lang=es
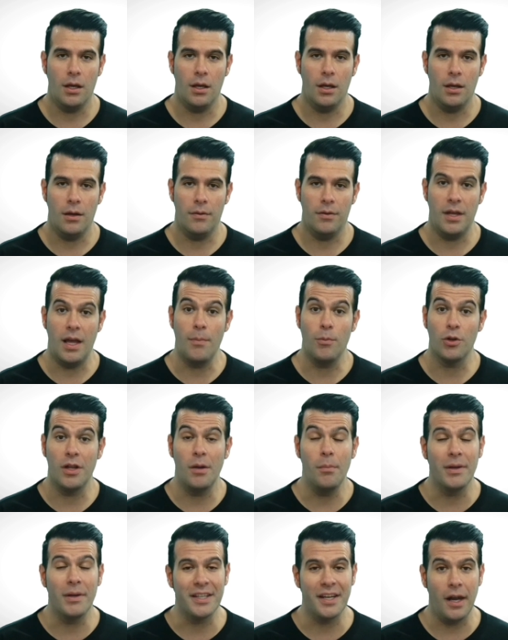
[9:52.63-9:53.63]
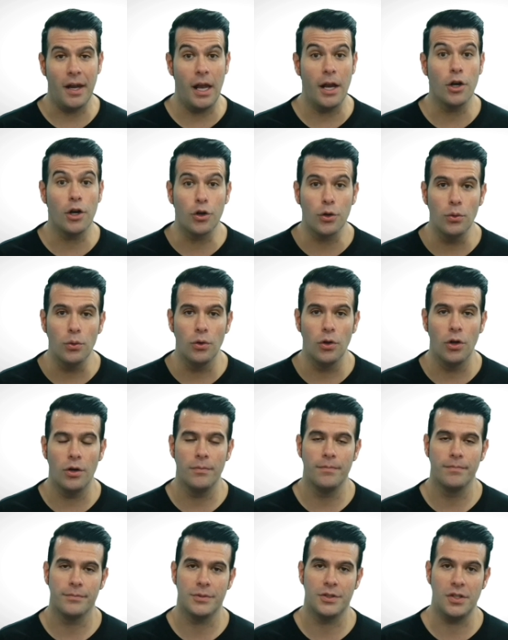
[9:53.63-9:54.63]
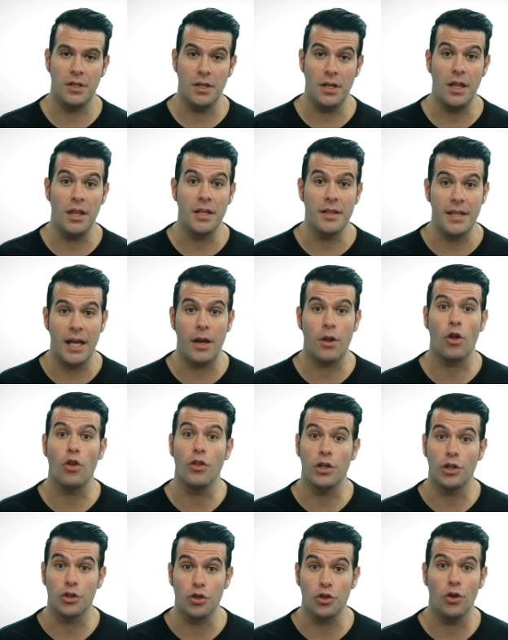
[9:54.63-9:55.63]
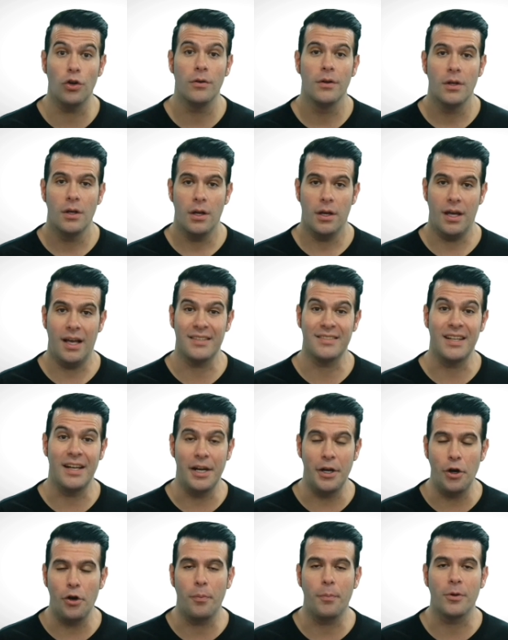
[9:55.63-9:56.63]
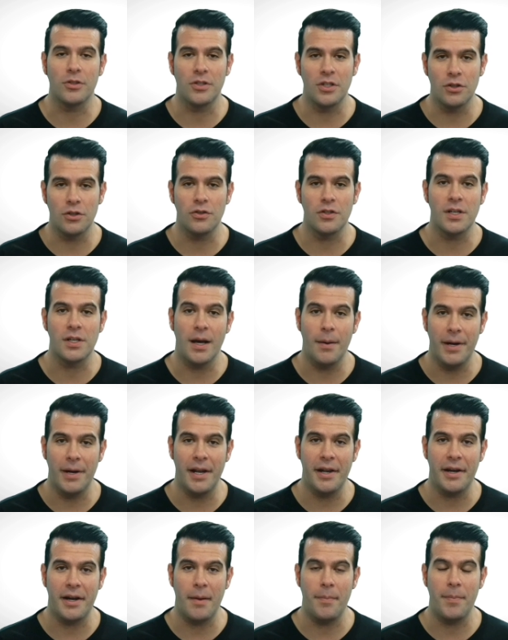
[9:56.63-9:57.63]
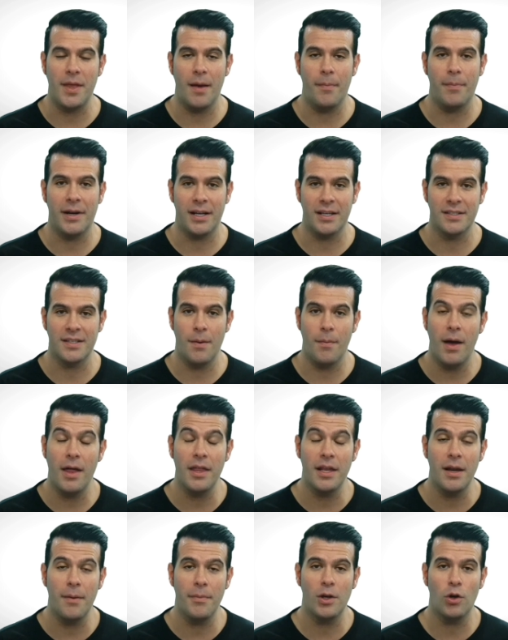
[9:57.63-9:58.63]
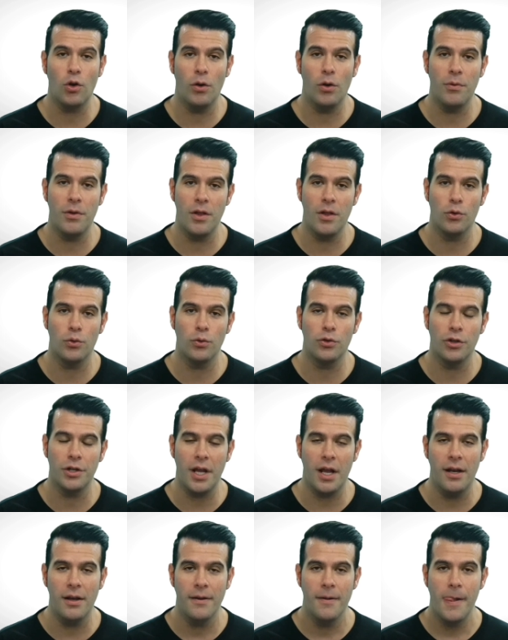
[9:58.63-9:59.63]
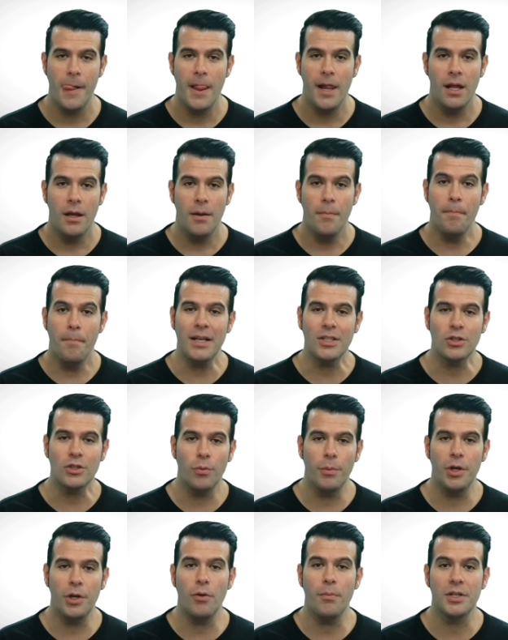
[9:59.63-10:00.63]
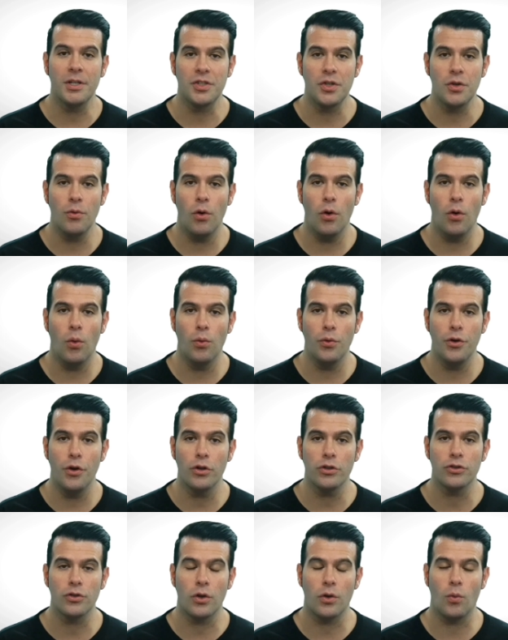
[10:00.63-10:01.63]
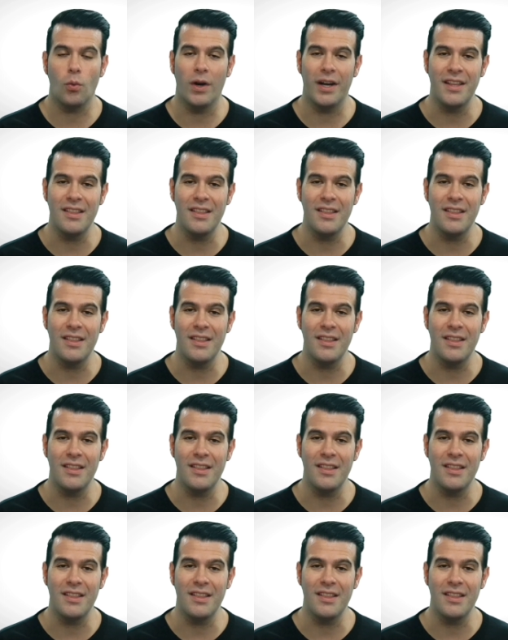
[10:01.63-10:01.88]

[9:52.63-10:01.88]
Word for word: eh, digamos, del material en crudo, sin editar, donde yo eh, aceleré los procesos en cámara rápida para que sea más dinámico el video tutorial, más o menos me llevó unos